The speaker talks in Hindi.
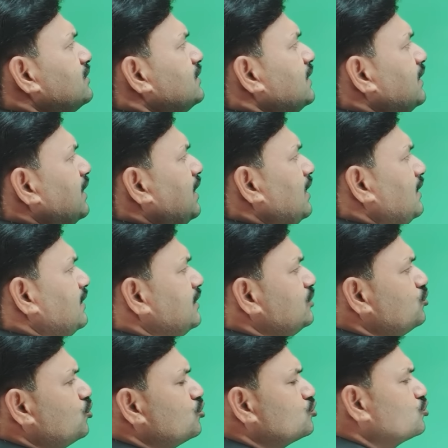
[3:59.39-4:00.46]
देना है यानी
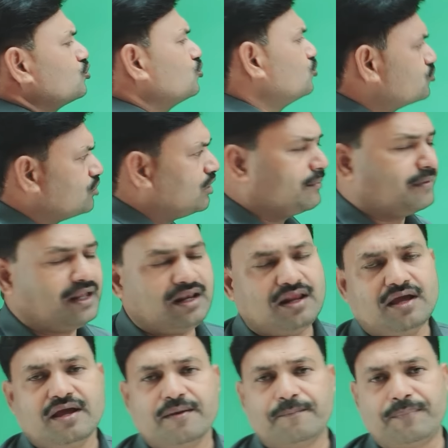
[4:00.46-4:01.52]
200 200 सौ एम एल
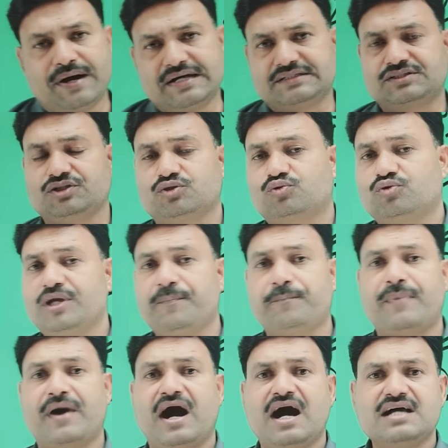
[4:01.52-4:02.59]
पाँच दिन तो ये
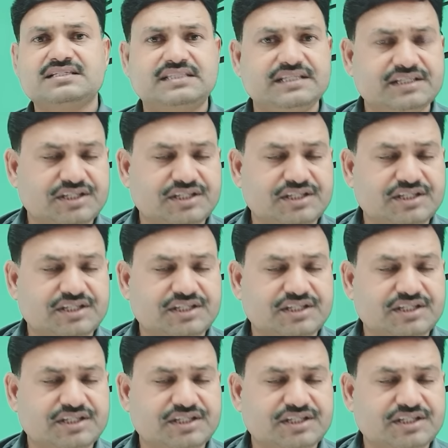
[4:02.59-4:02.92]
पाँच दिन